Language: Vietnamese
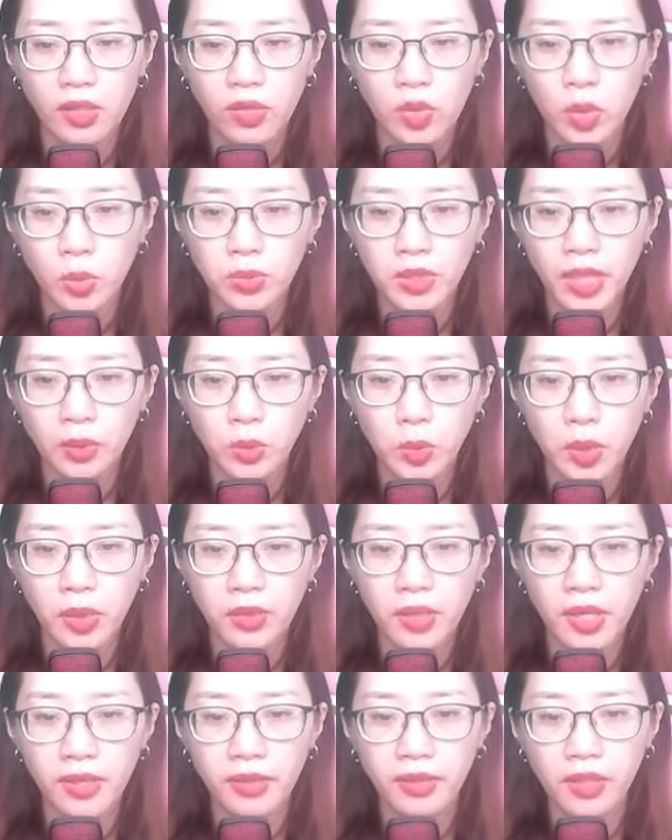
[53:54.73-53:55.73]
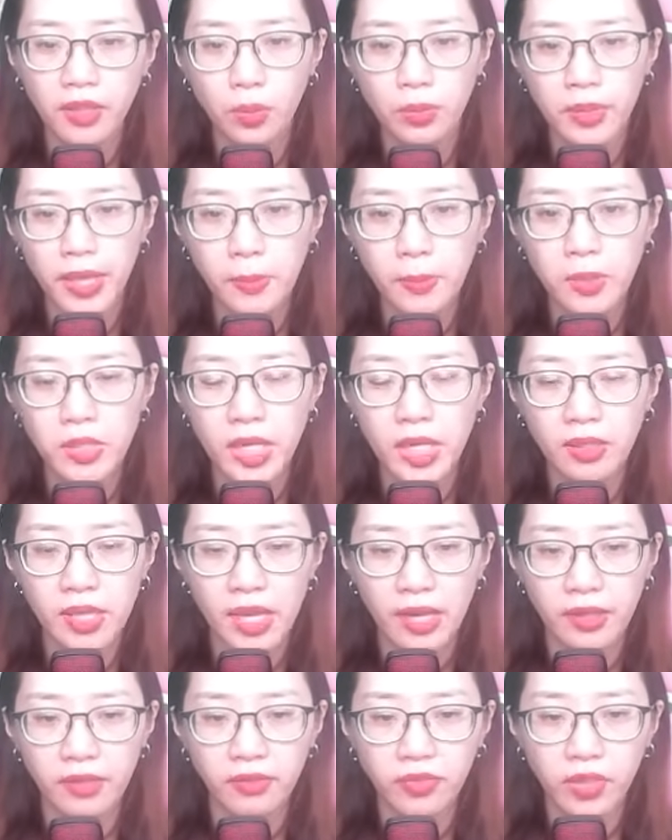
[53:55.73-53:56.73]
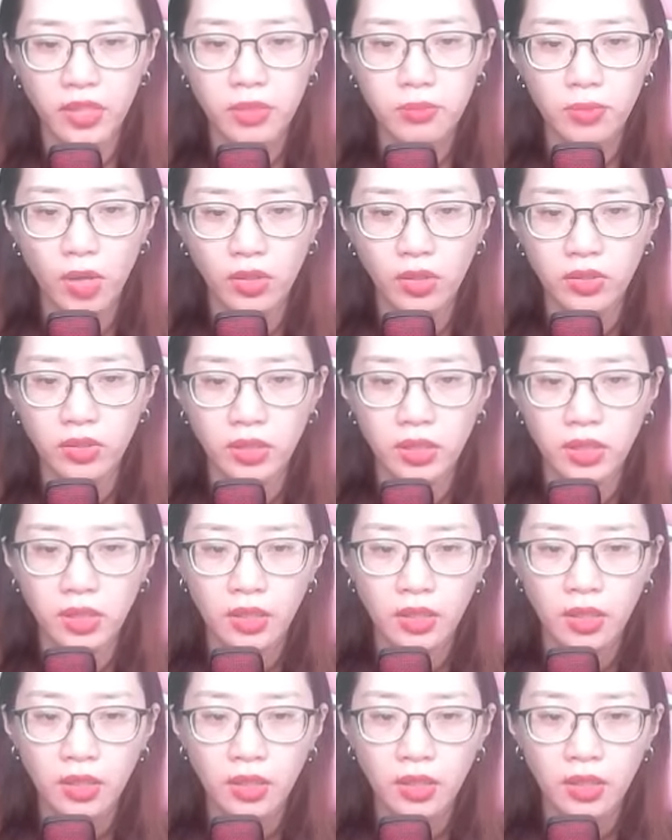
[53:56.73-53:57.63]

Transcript: cũng sẽ tuyệt nhiên không dám tranh giành với mọi người,